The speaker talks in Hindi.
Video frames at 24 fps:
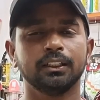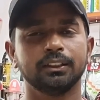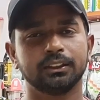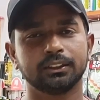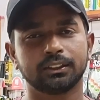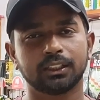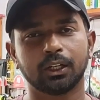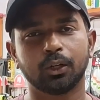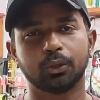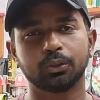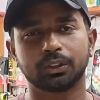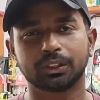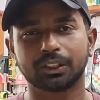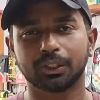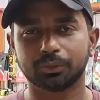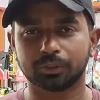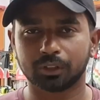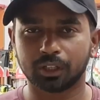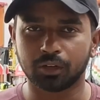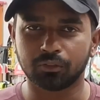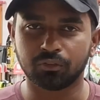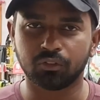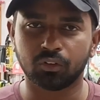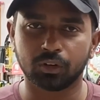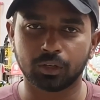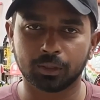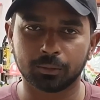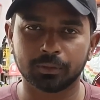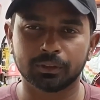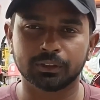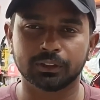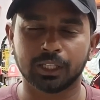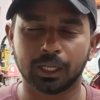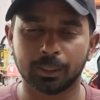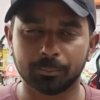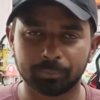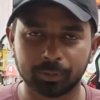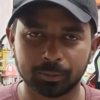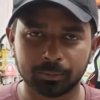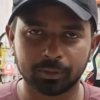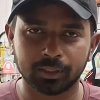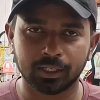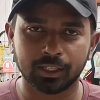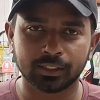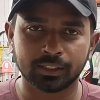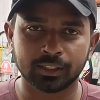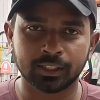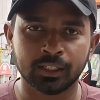जितना हो सके उतना अफोर्डेबल दाम पे भी
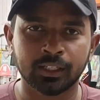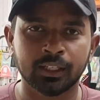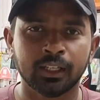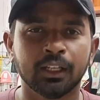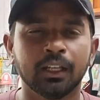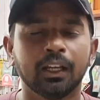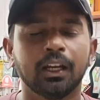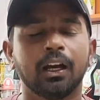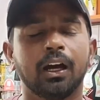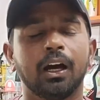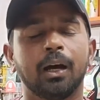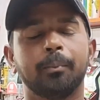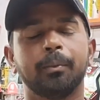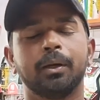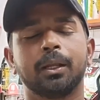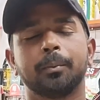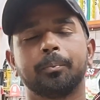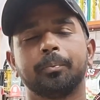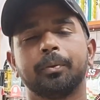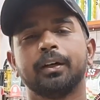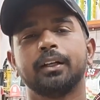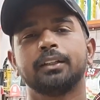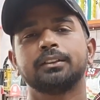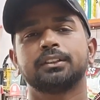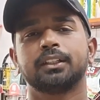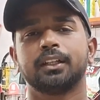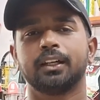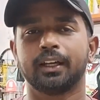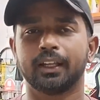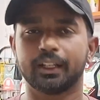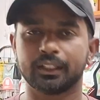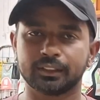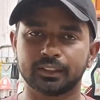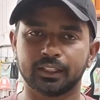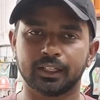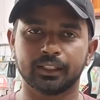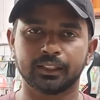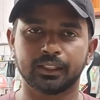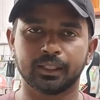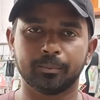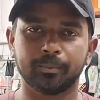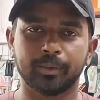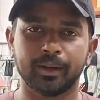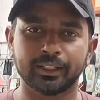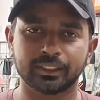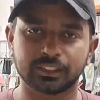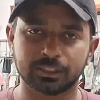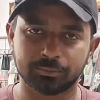लाएंगे हमारे पास हर तरह के
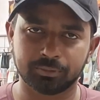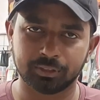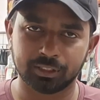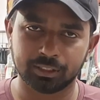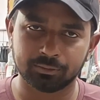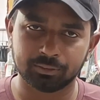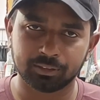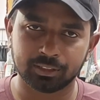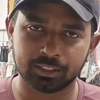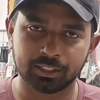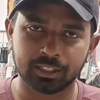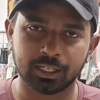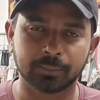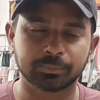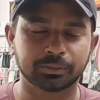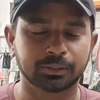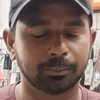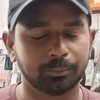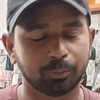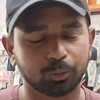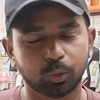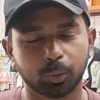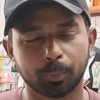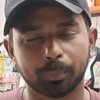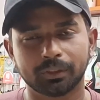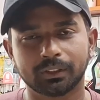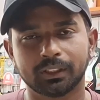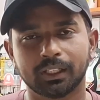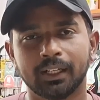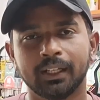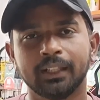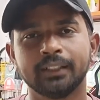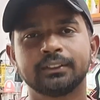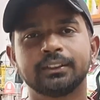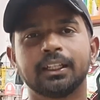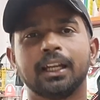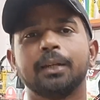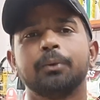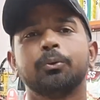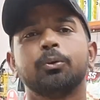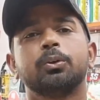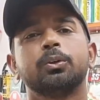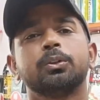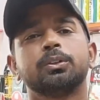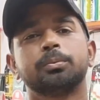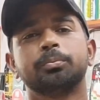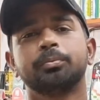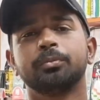बैट्स अवेलेबल हैं आप सभी को पता है चाहे
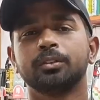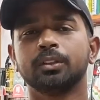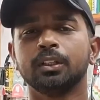वो